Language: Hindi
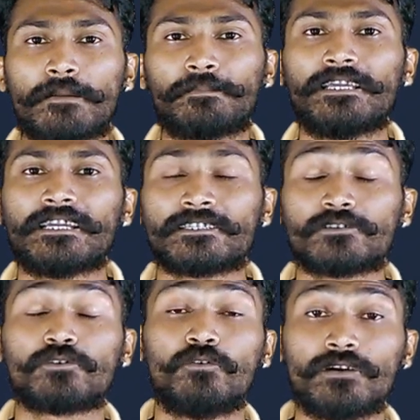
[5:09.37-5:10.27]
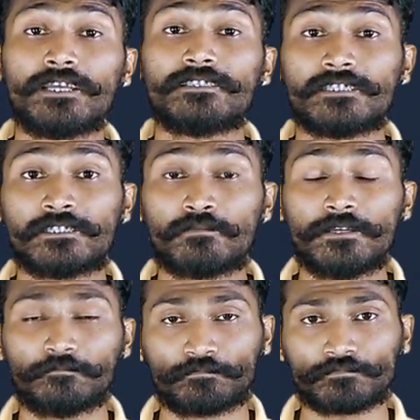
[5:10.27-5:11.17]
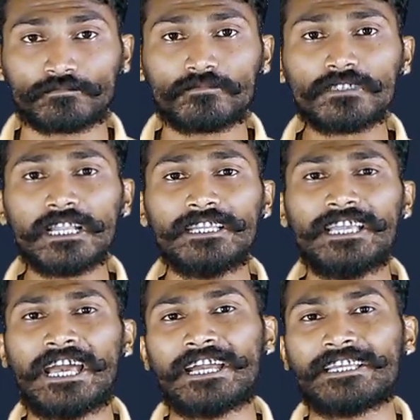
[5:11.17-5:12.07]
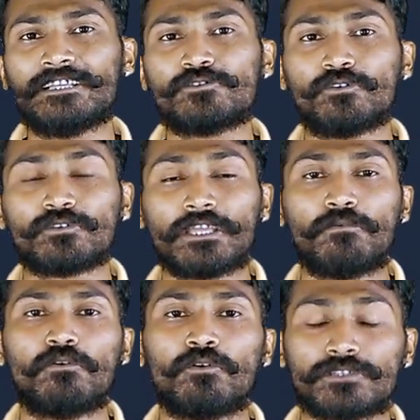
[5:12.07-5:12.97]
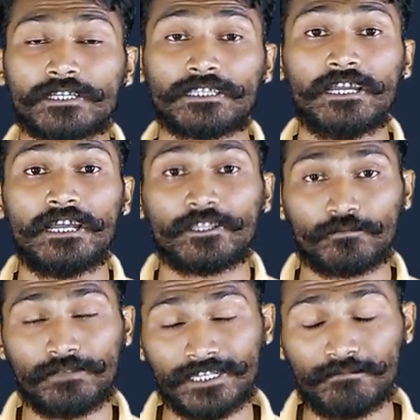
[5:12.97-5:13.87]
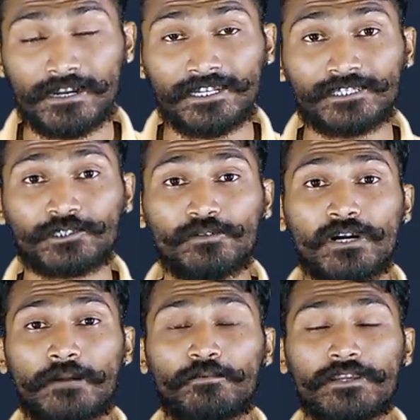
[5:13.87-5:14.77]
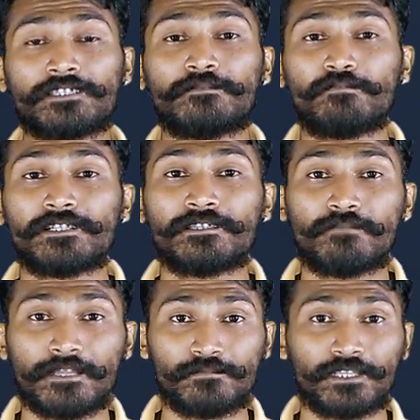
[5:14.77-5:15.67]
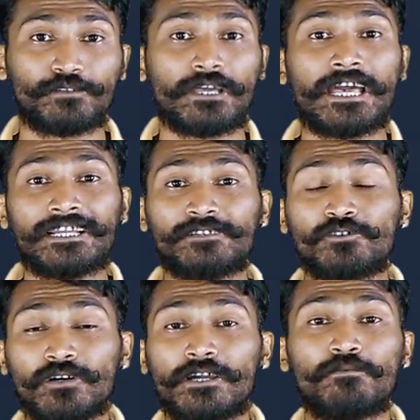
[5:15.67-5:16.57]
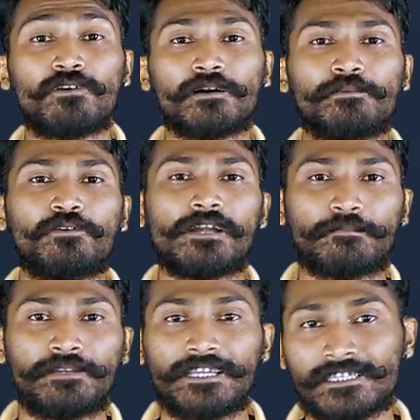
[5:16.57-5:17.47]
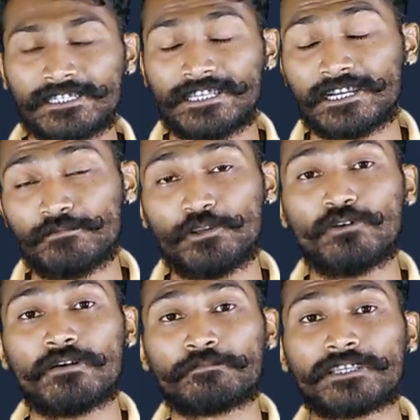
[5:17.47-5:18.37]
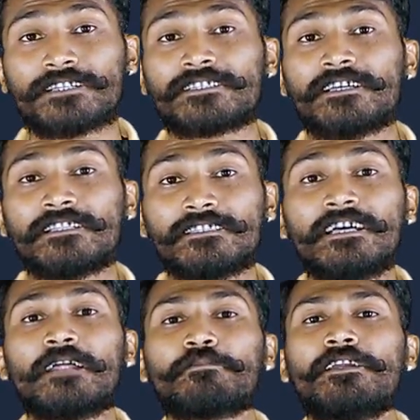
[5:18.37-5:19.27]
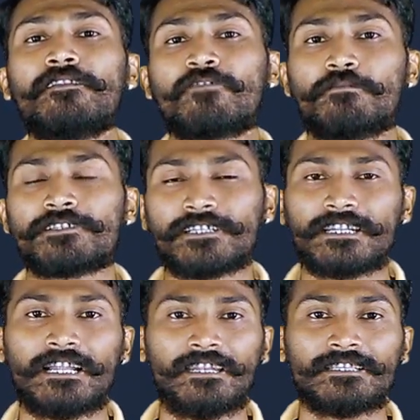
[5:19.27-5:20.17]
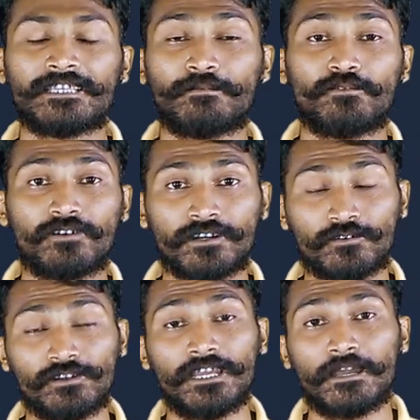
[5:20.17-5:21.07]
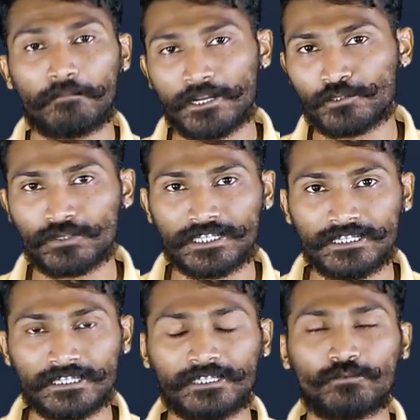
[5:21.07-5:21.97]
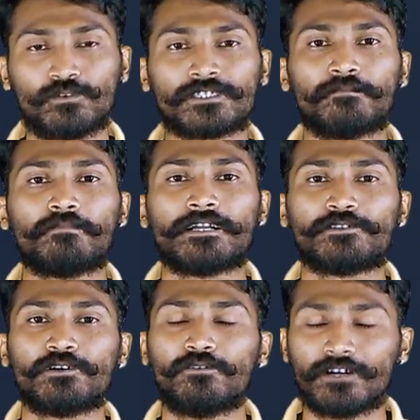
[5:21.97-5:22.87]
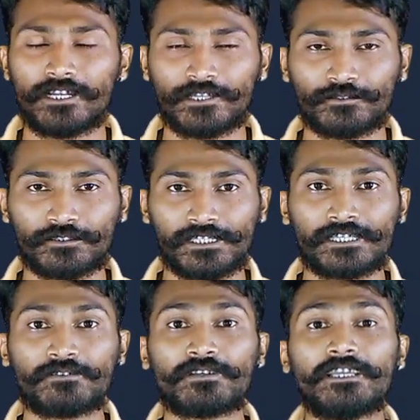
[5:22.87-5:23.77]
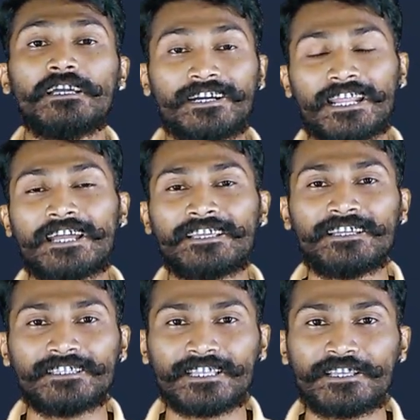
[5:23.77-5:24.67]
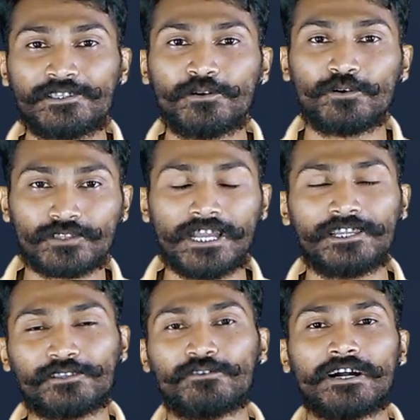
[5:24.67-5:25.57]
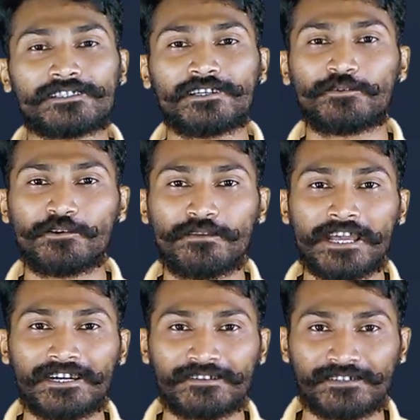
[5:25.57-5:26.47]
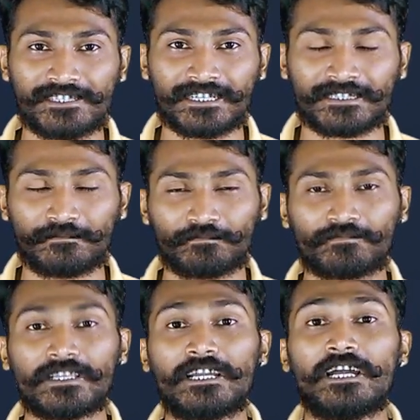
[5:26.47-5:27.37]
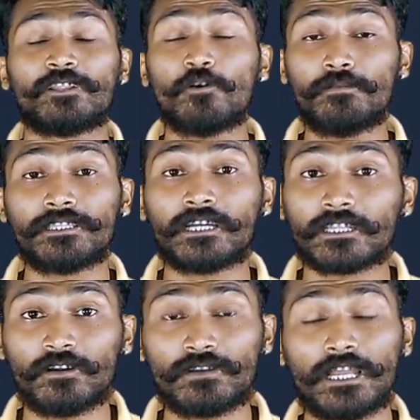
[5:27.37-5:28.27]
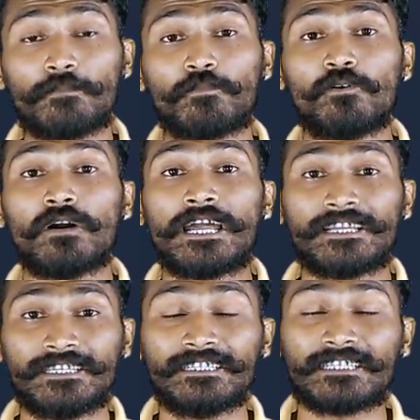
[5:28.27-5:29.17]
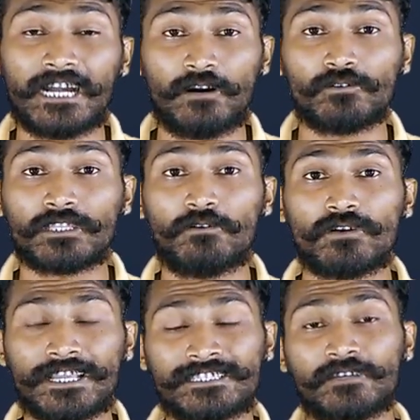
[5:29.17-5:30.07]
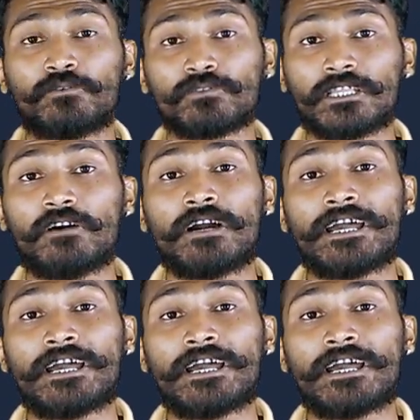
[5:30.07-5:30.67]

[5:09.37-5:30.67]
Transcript: कम एप्लीकेशंस होंगे जिसमें ये हैकिंग जो होता है वो हो सकता है तो मेरी माने तो आपको एक सिंपल सी बात बताओ तो हैक जो है वो कभी कोई एप्लीकेशन या कभी कोई वेबसाइट्स के अंदर आपकी इन्फॉर्मेशन डालने से आपको अगर कोई पासवर्ड दे देता है वो सब बात जो है वो गलत होती है क्योंकि अगर हैकिंग इतना ईजी होता ही तो आजकल कोई भी हैकर बन जाता तो उम्मीद करता हूँ कि आपको हैकिंग क्या होता है वो कैसे होता